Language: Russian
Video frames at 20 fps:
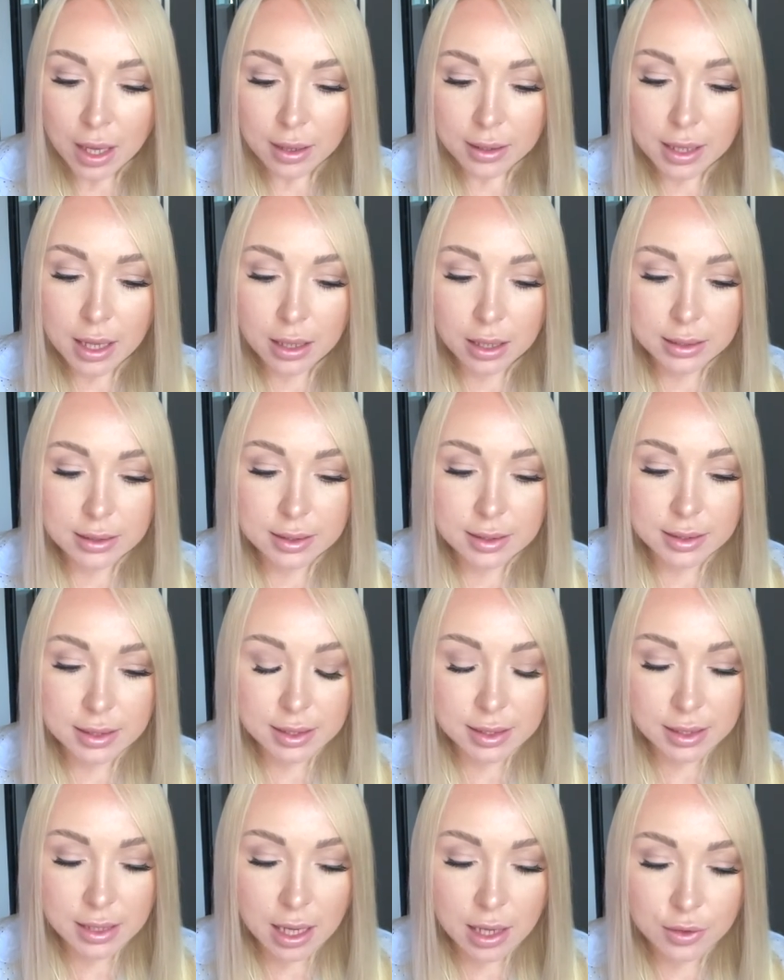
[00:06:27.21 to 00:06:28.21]
Ехать
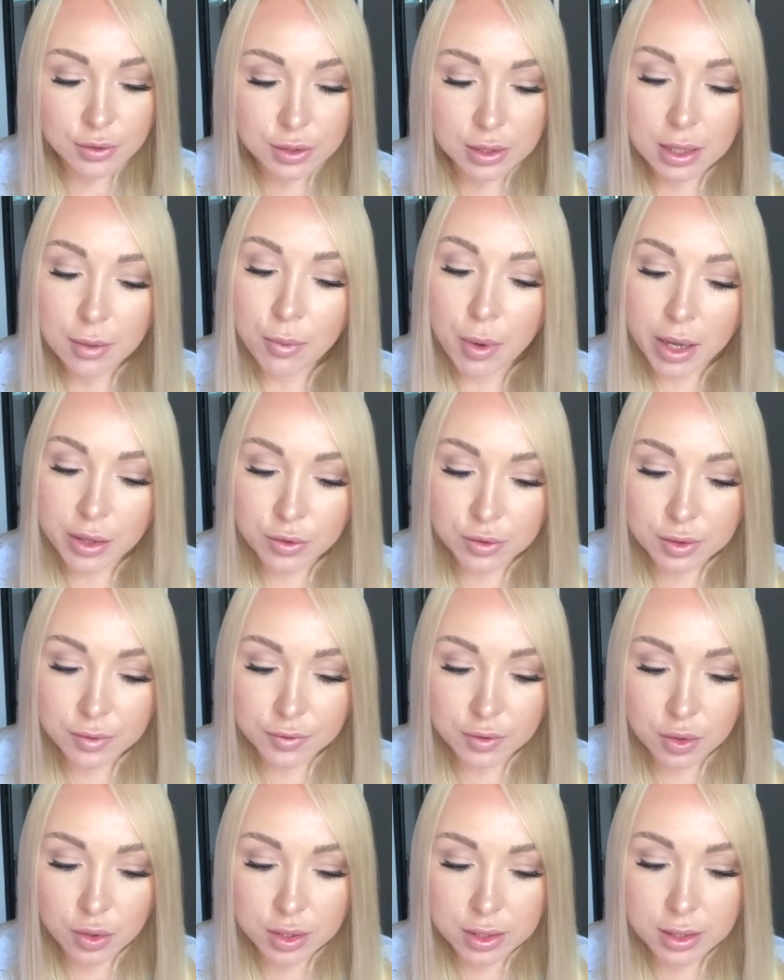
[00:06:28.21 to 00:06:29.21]
стесняюсь и боюсь,
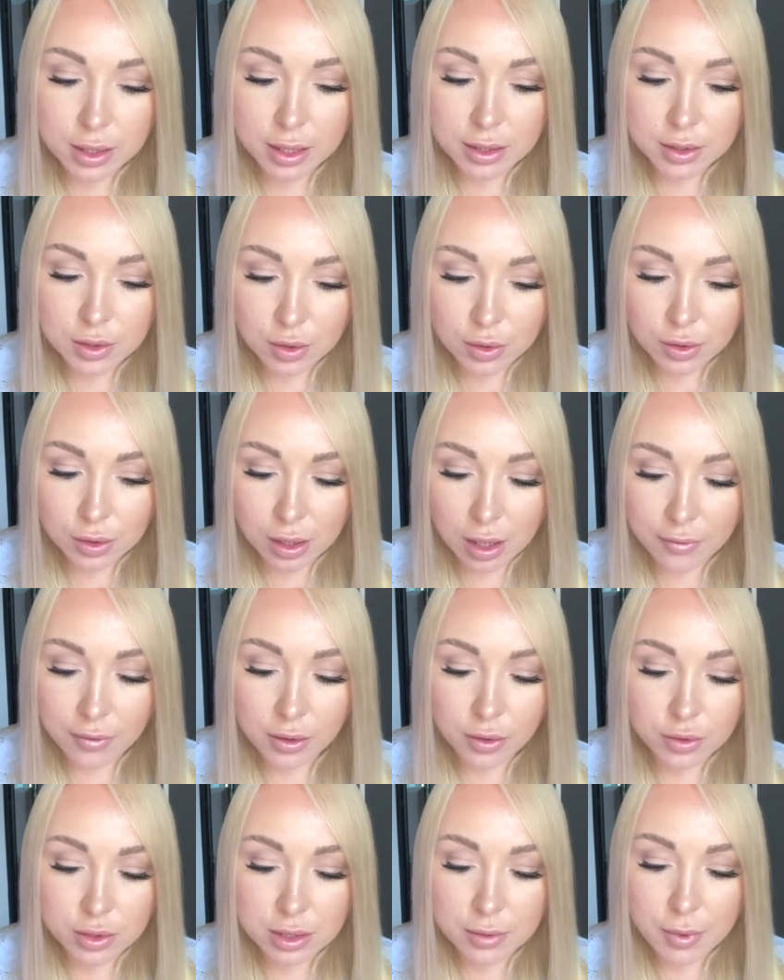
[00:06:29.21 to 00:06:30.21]
взрослая тетка,
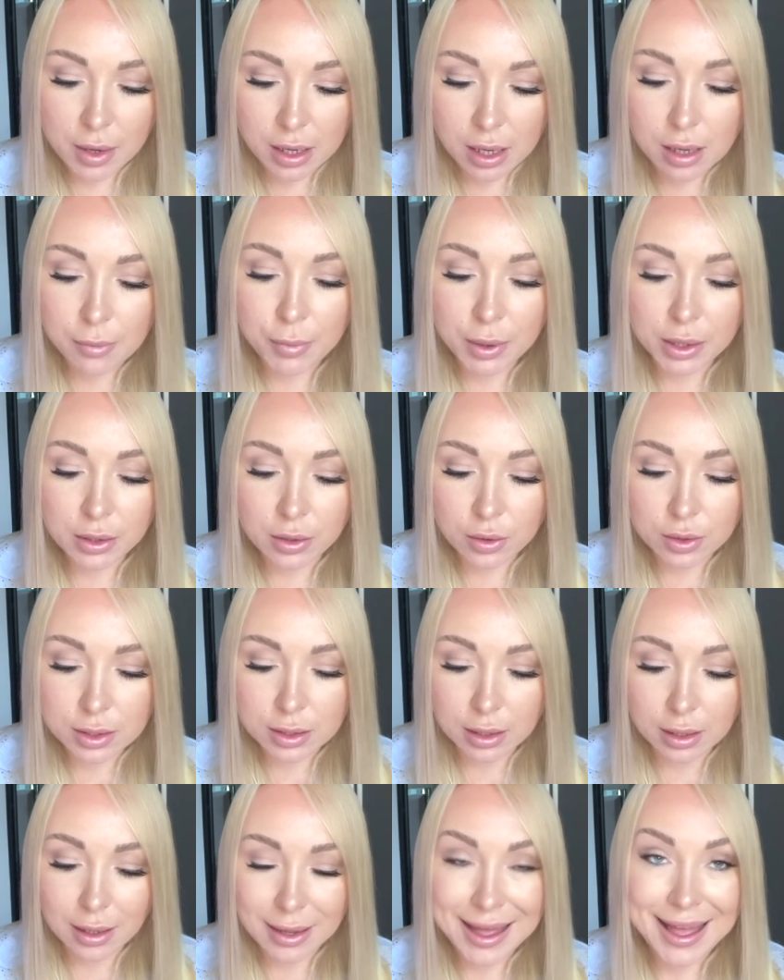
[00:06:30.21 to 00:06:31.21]
веду себя как
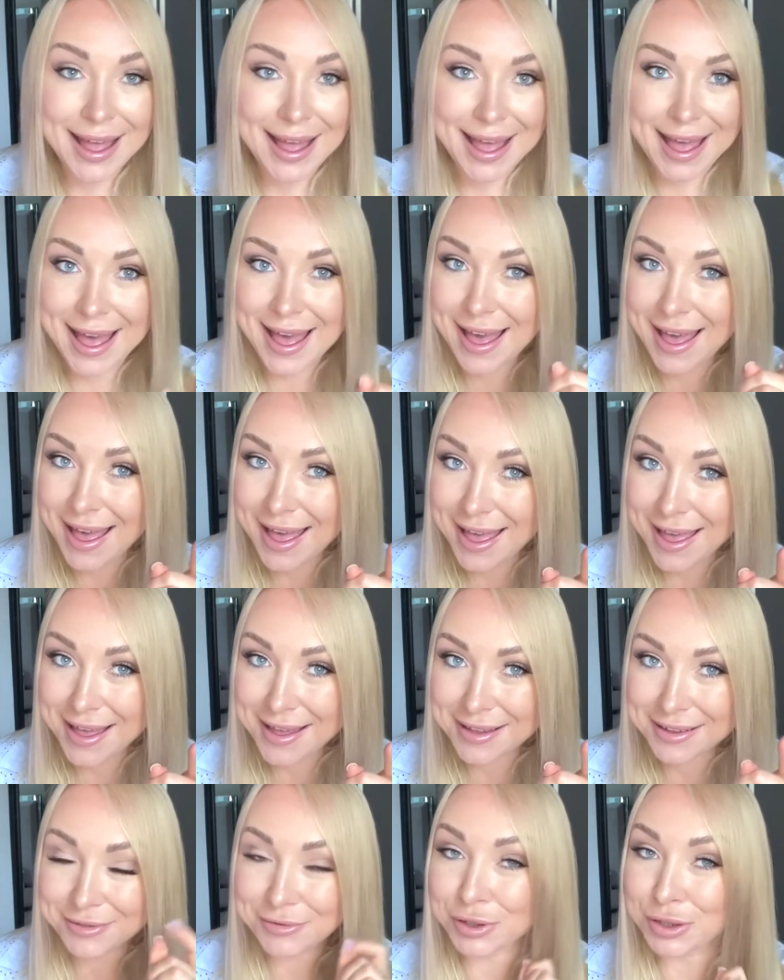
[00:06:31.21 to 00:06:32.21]
подросток.
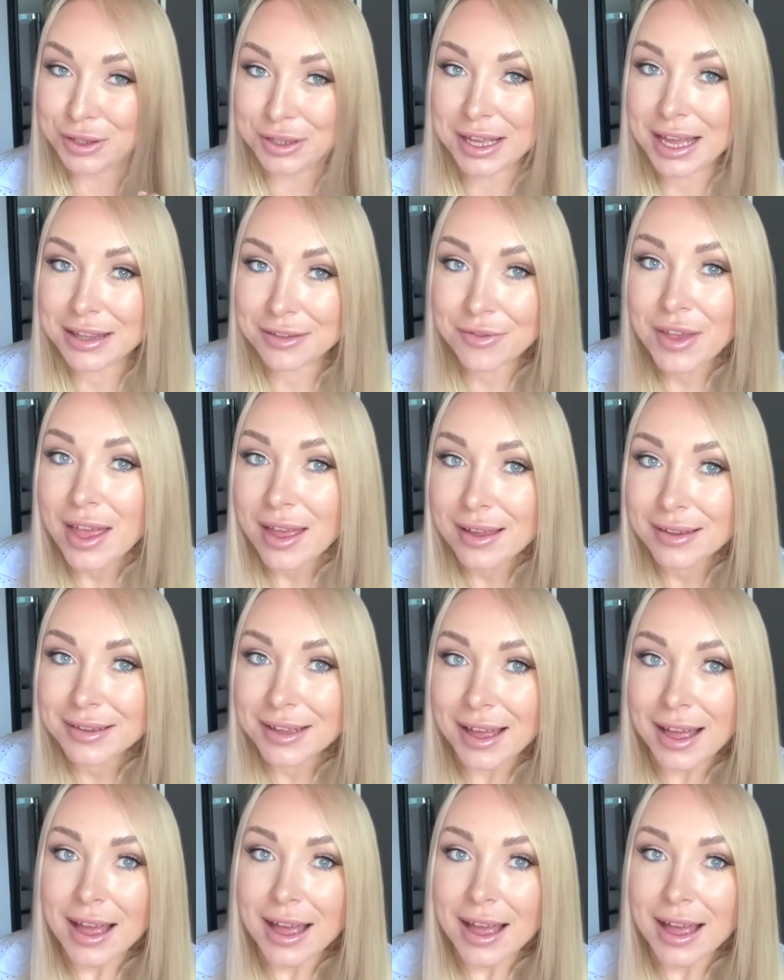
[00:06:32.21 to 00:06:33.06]
Ага, вот он и ответ.